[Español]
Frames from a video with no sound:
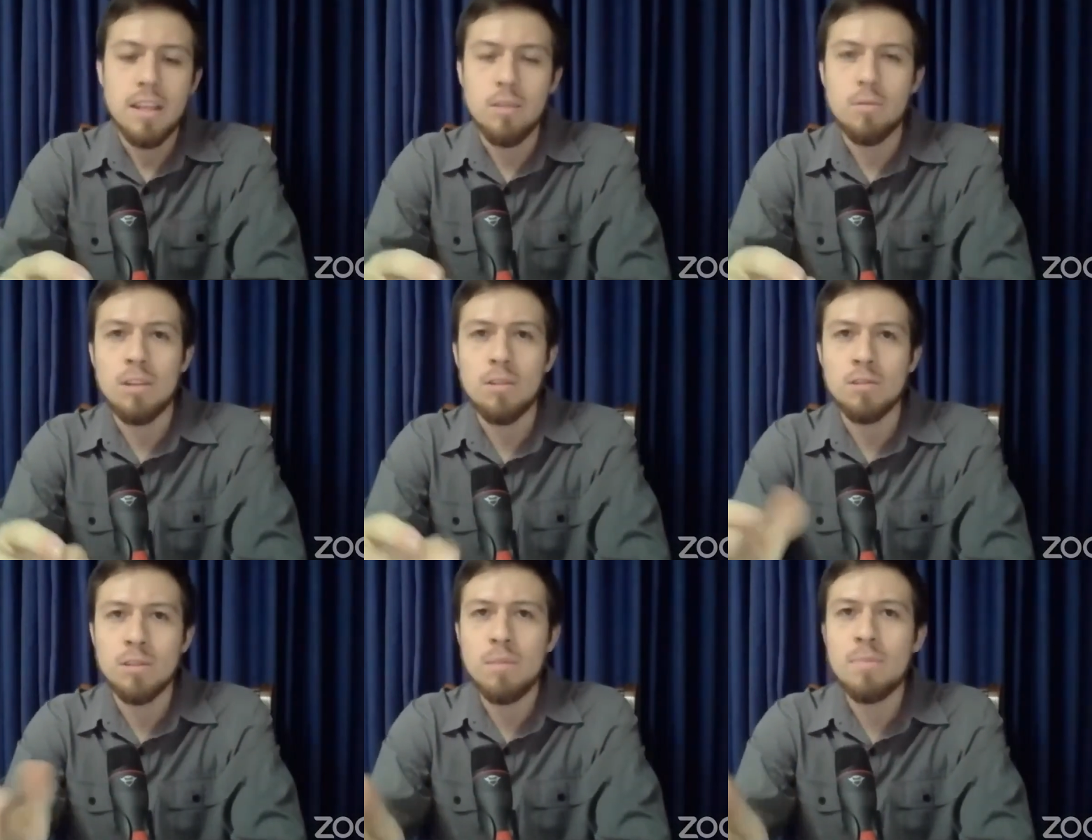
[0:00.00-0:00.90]
y cuando no
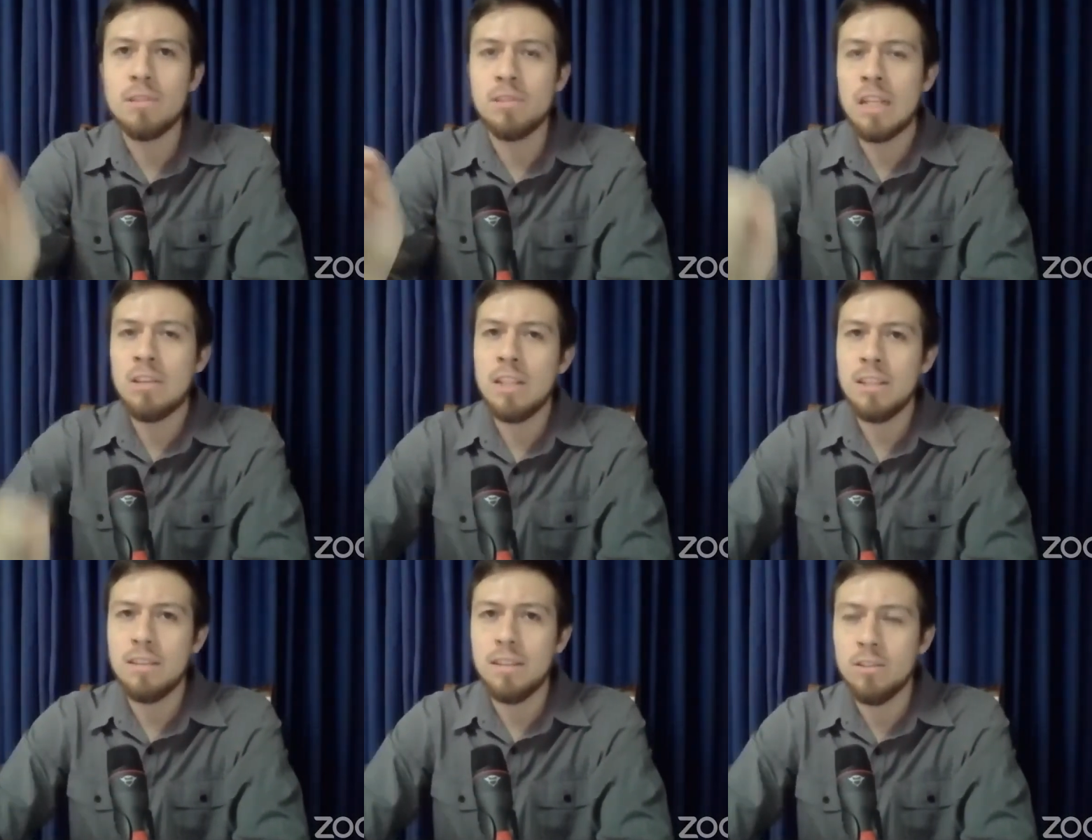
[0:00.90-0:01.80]
somos personas
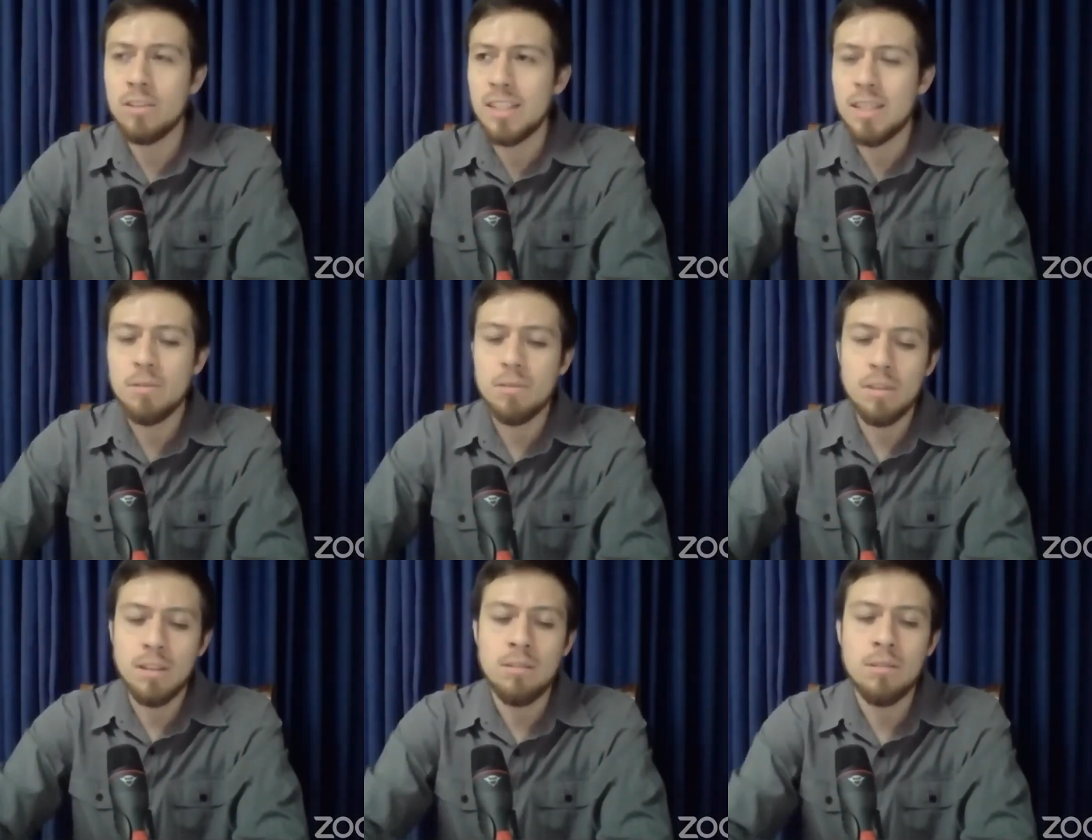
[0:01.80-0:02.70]
honestas y no tratamos
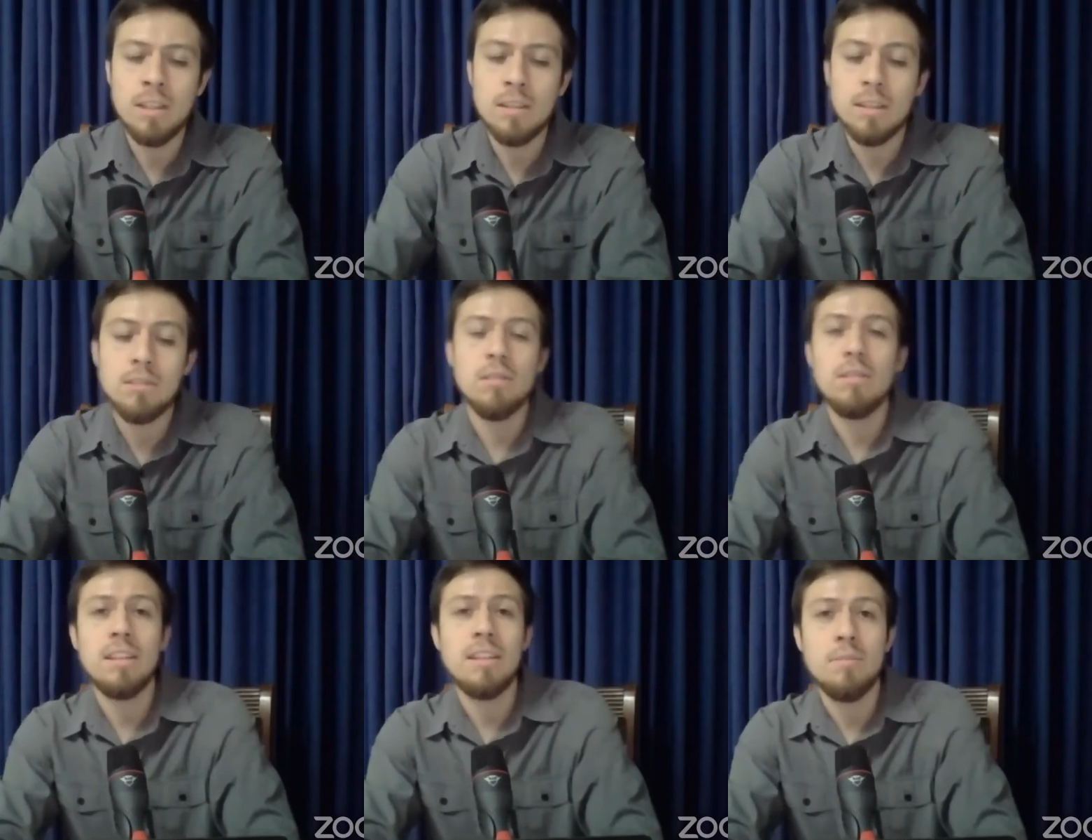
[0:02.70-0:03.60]
con gente honesta, esto es
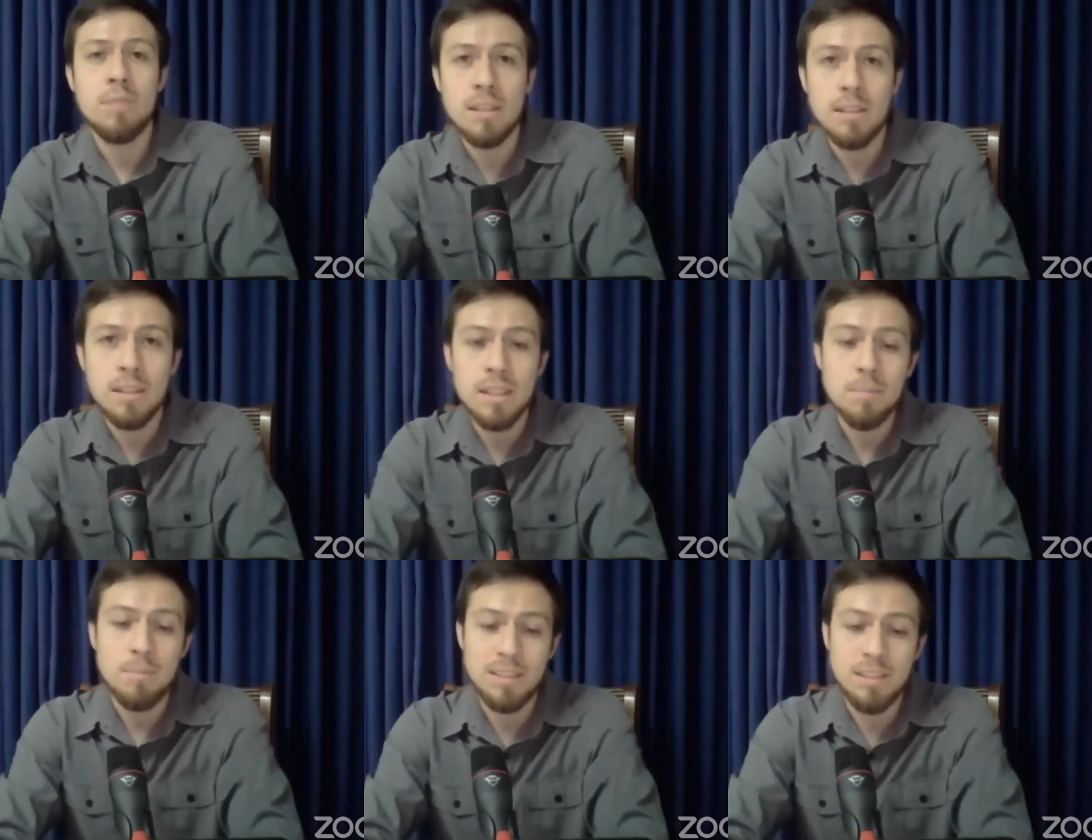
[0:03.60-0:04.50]
lo que termina
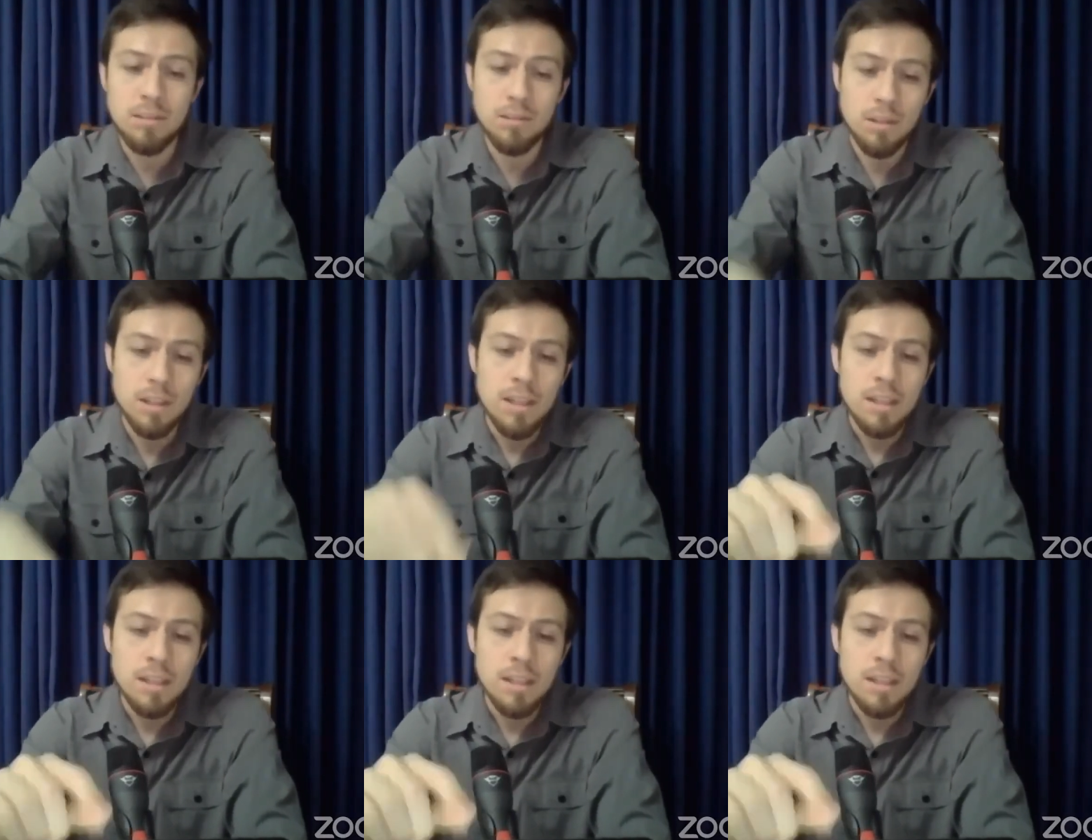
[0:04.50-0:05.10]
pasando.